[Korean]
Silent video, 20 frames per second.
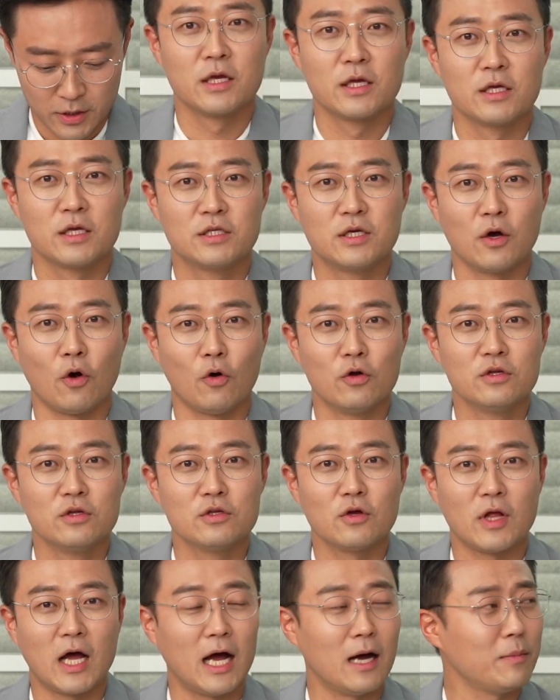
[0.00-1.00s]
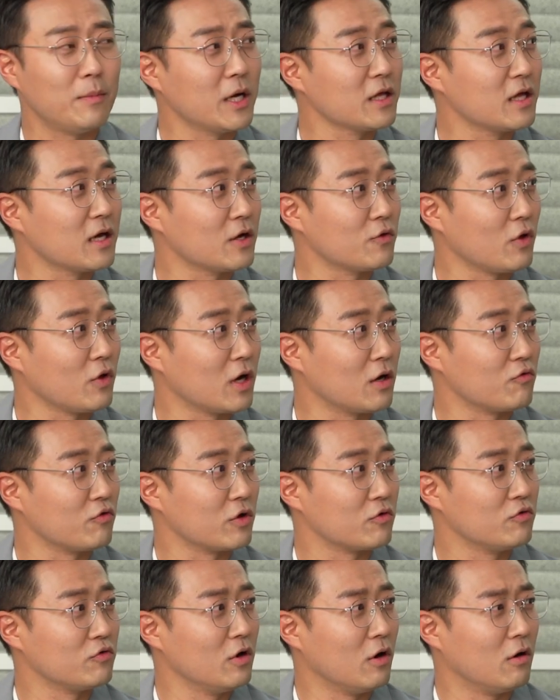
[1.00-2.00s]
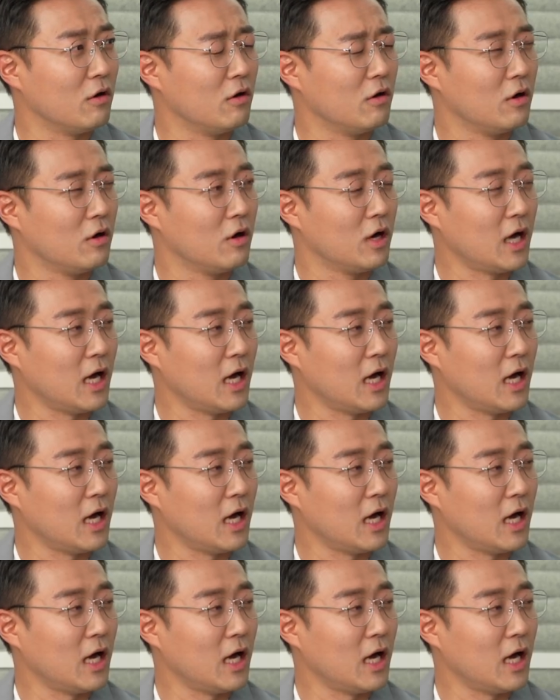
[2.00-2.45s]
이제 어느덧 하반기가 돼가고 음, 있고요. 음, 음.